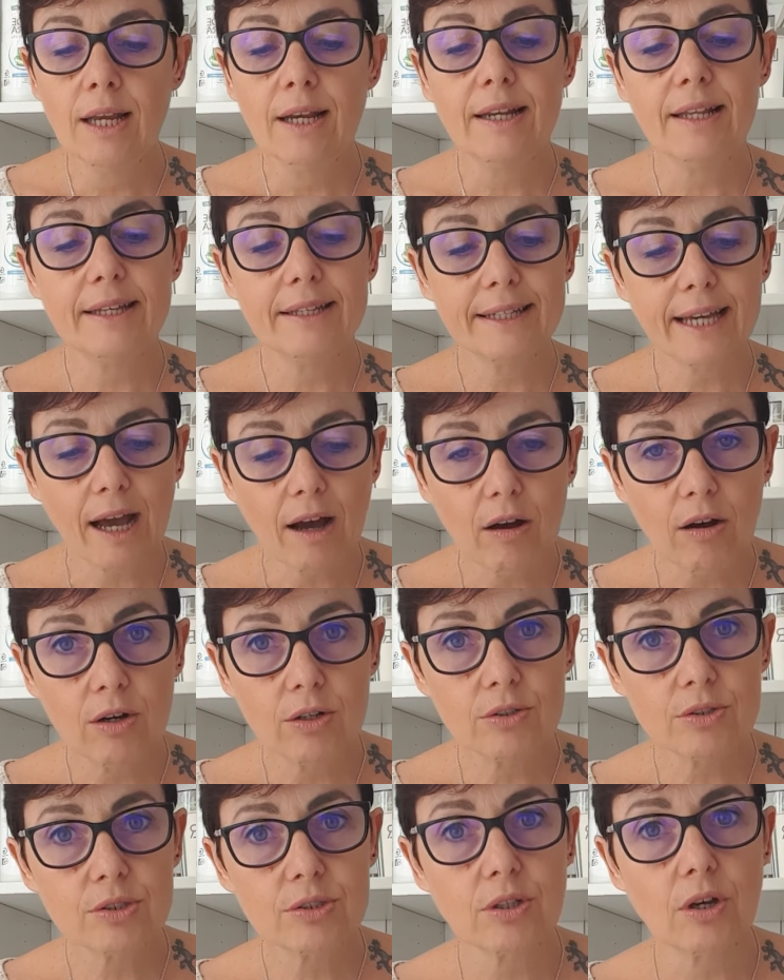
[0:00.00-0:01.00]
Les
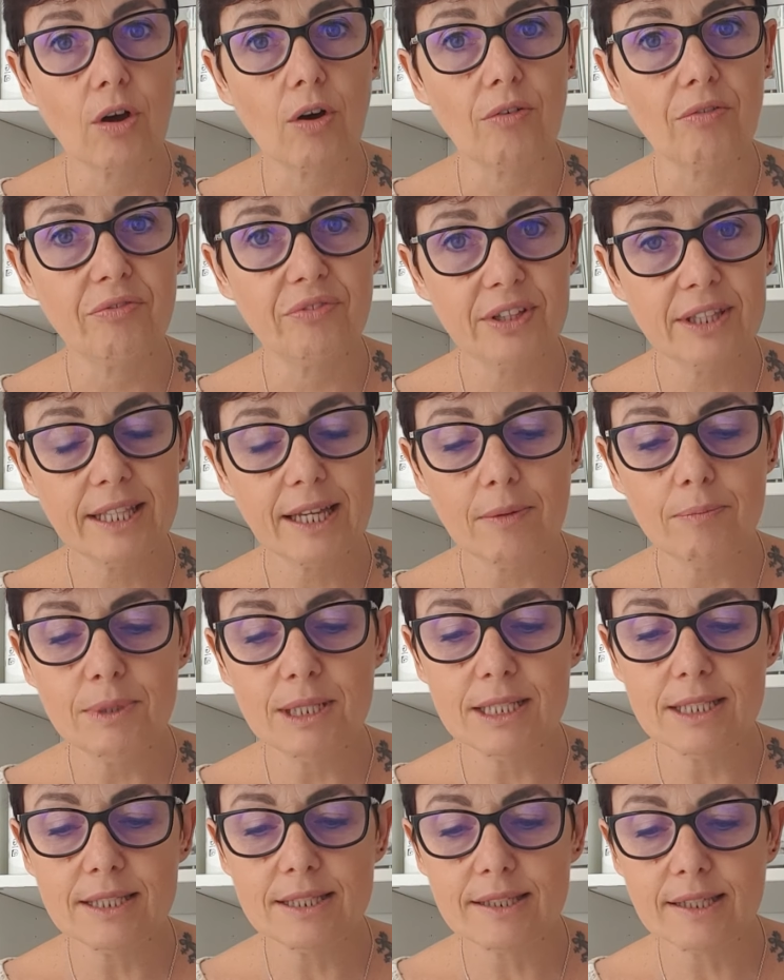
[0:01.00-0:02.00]
carences en
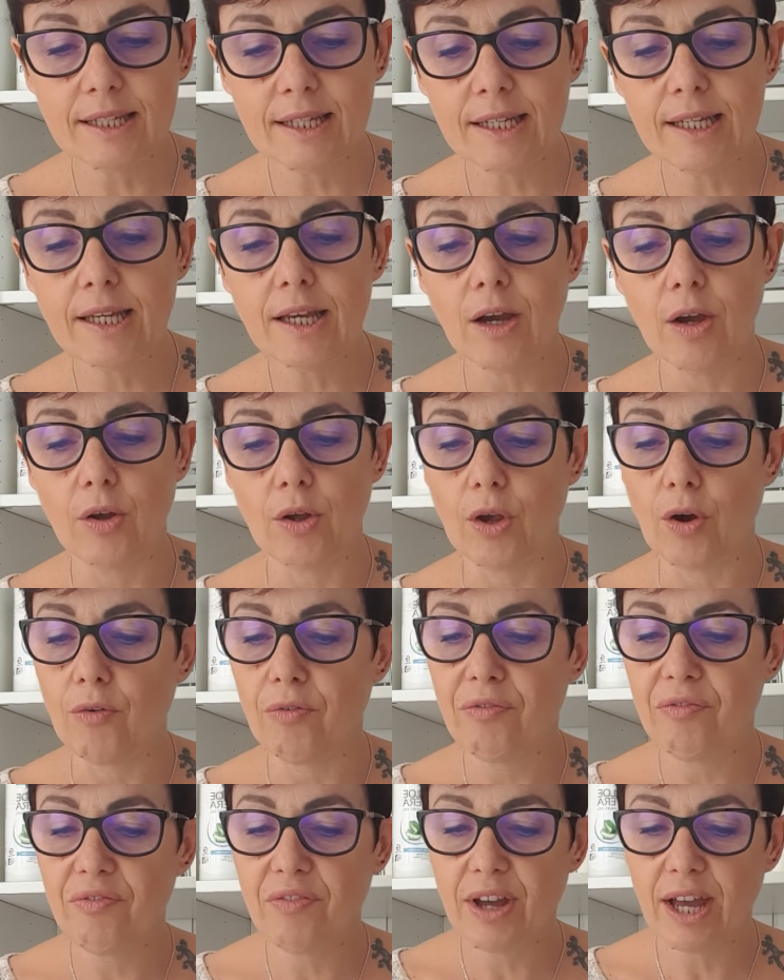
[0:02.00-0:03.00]
vitamine C et en
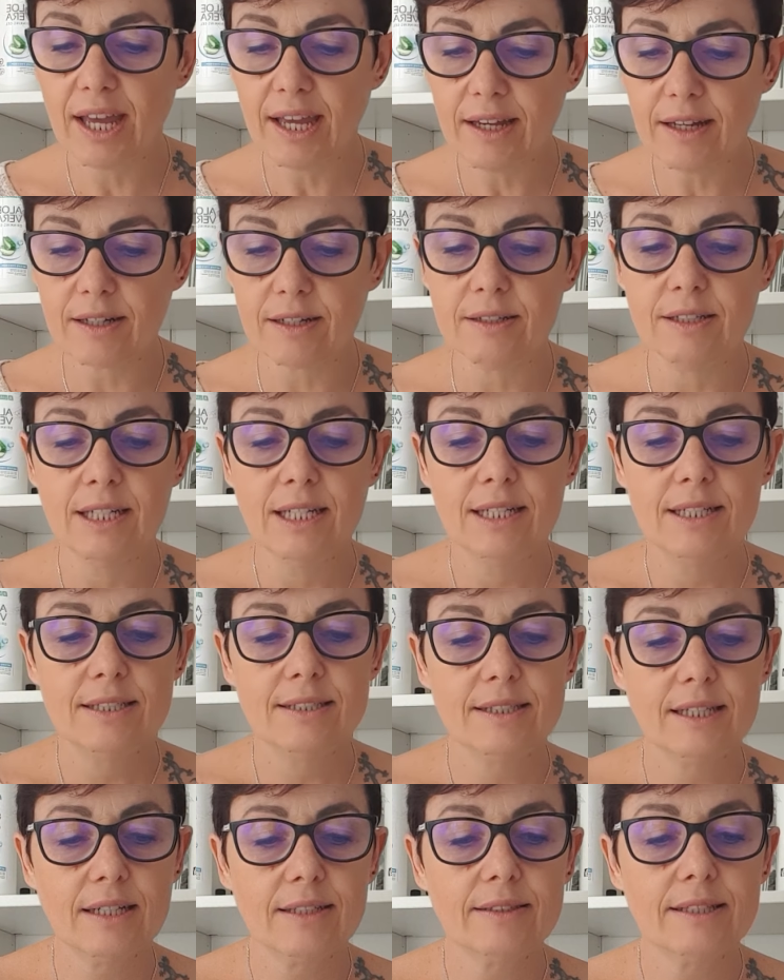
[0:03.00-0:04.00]
fer,
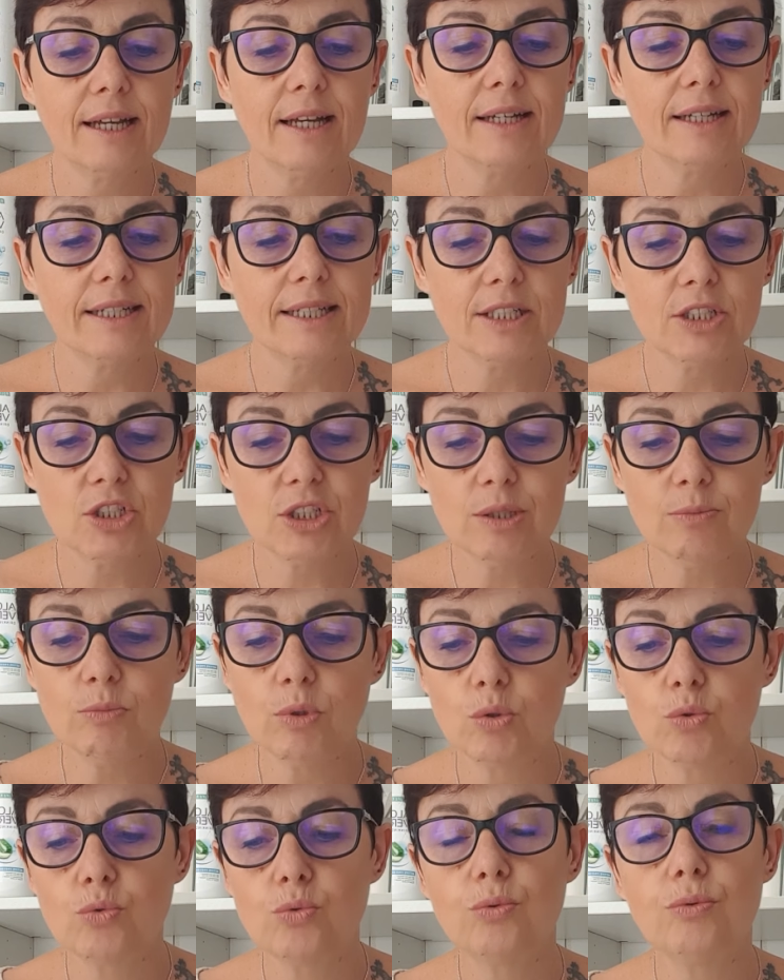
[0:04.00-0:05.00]
certains
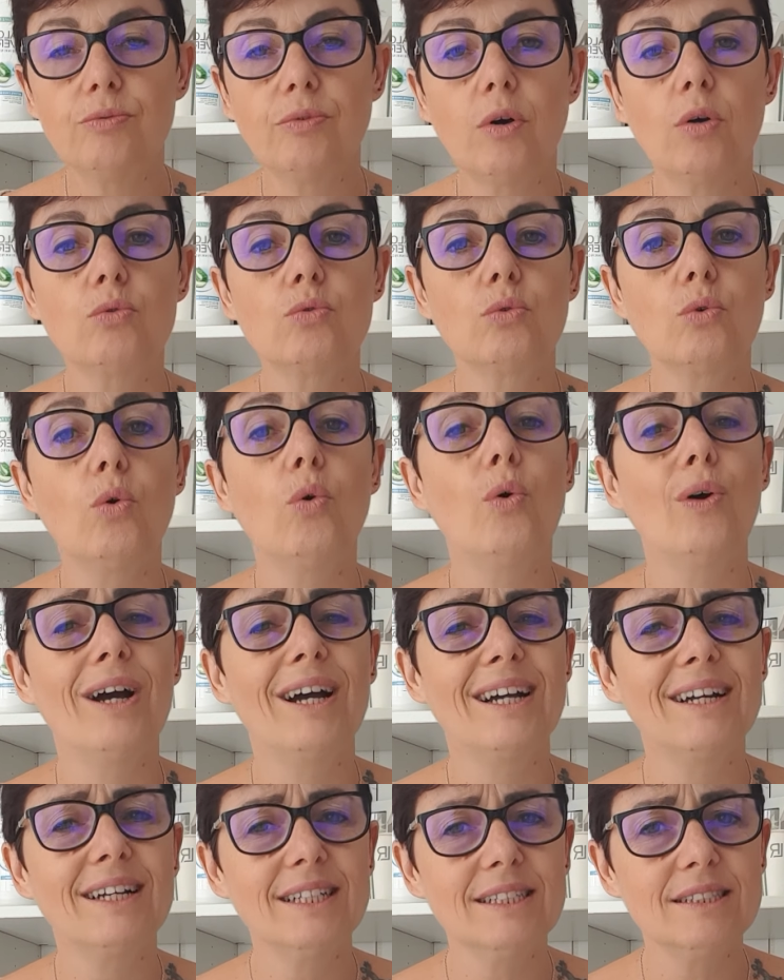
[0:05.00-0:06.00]
régimes souvent trop
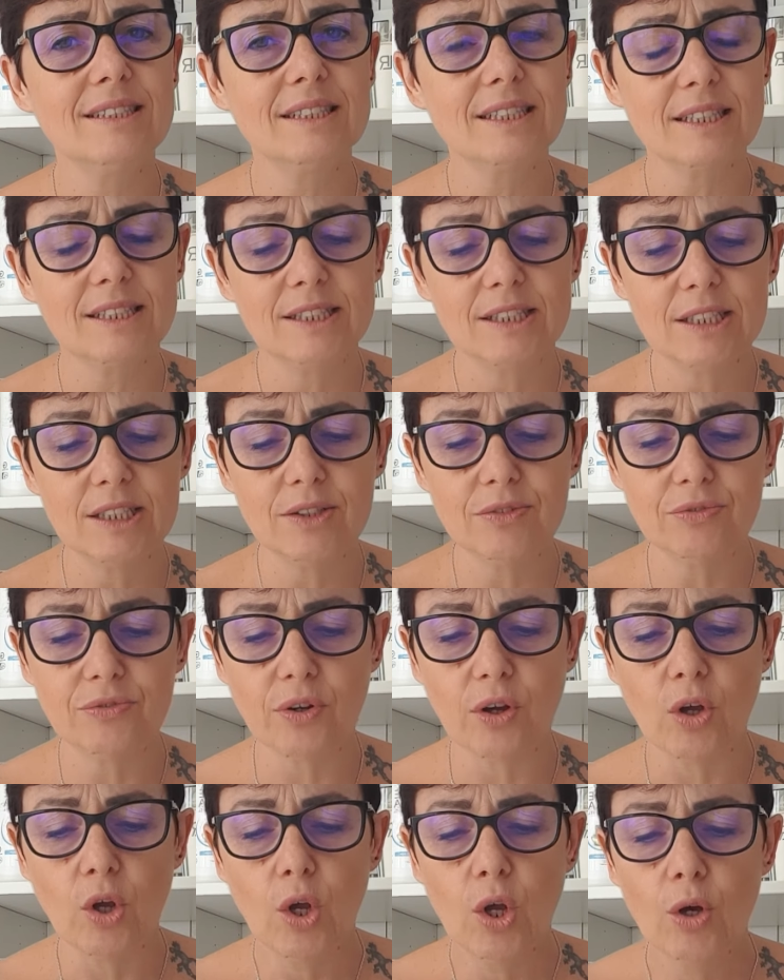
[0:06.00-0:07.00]
restrictifs
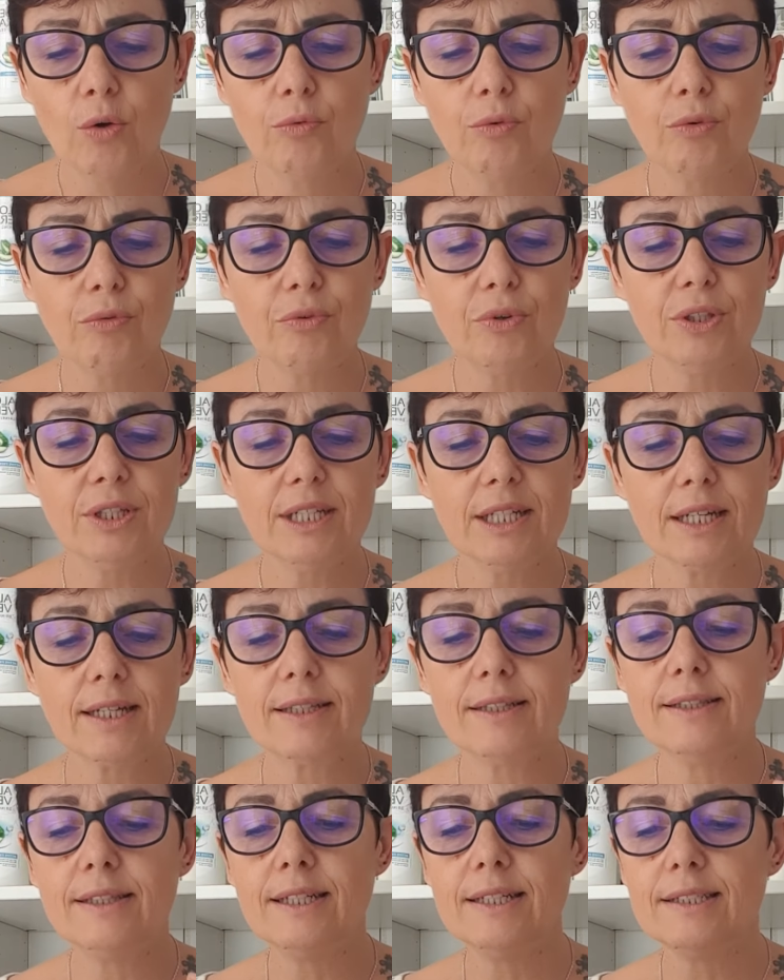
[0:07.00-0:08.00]
vont venir
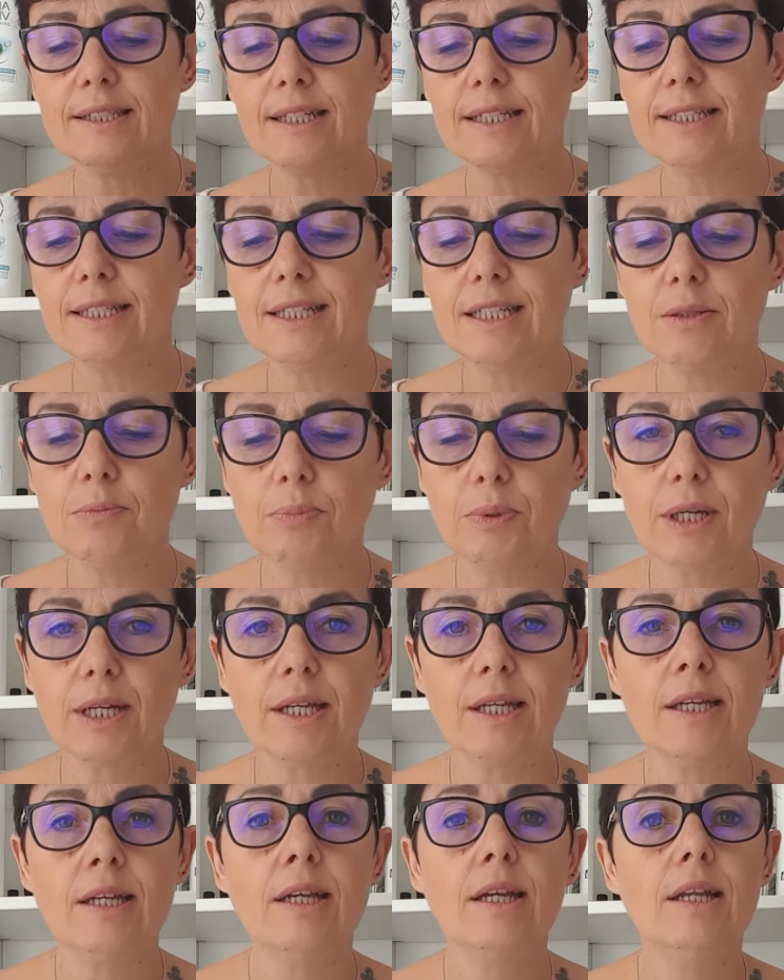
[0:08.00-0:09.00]

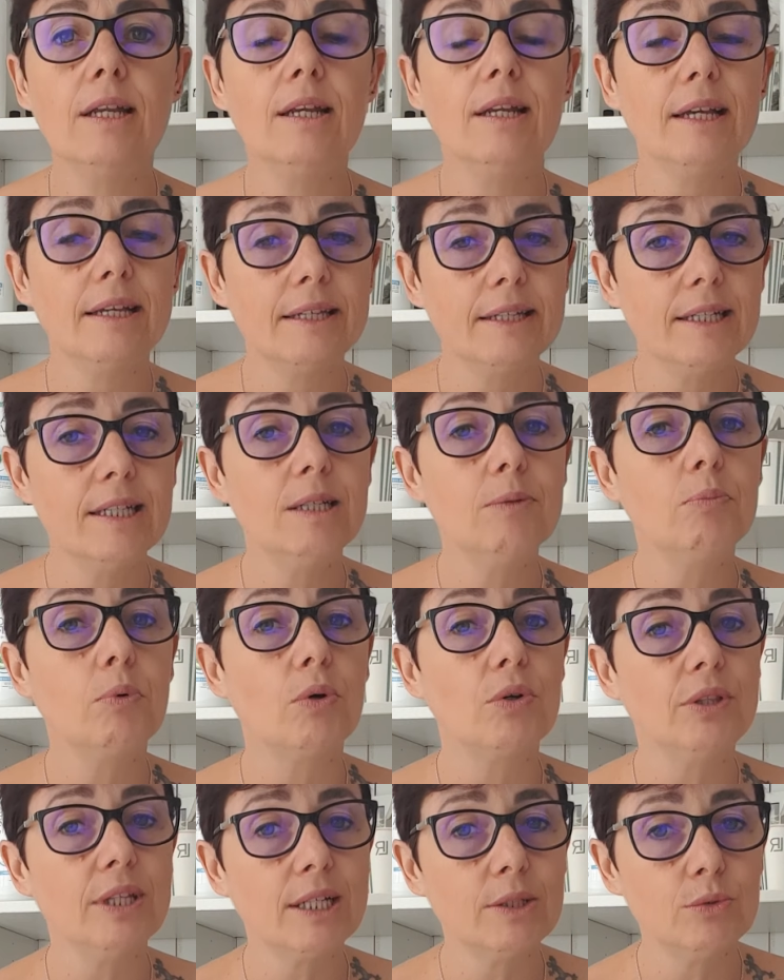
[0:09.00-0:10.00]
déséquilibrer
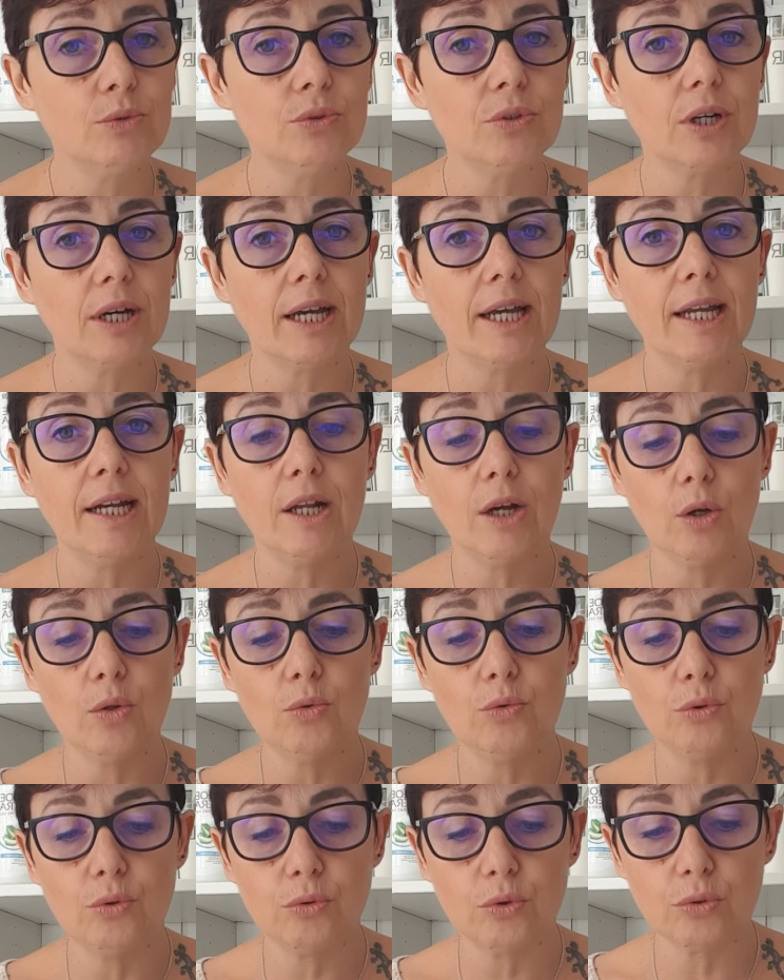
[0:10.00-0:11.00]
l'équilibre naturel
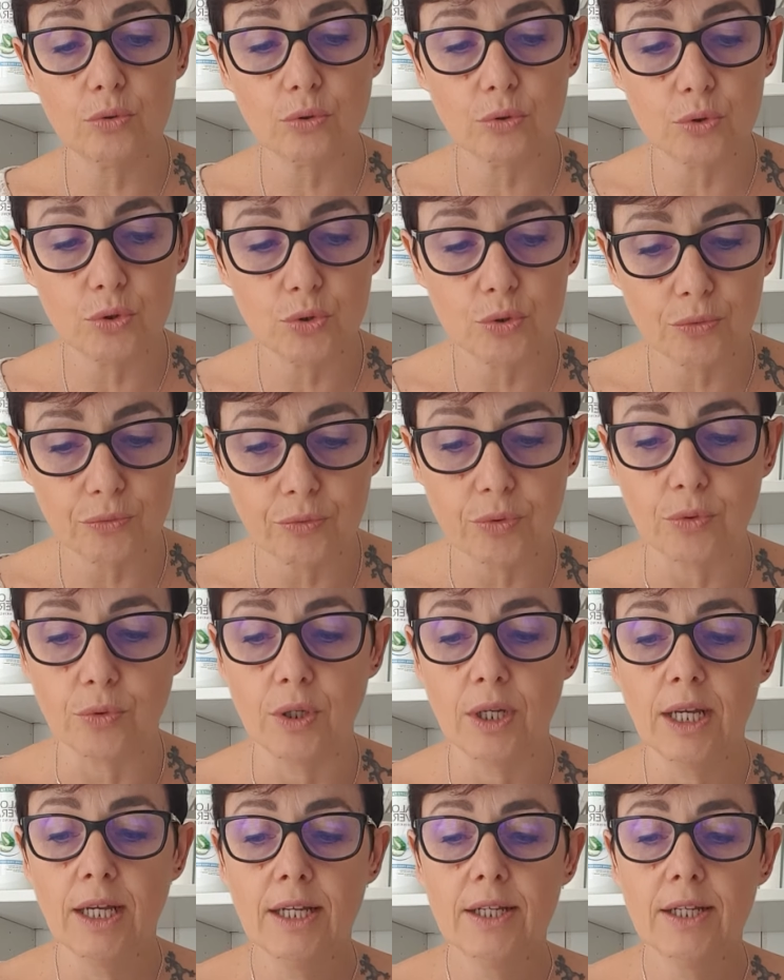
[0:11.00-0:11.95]
de notre cheveu.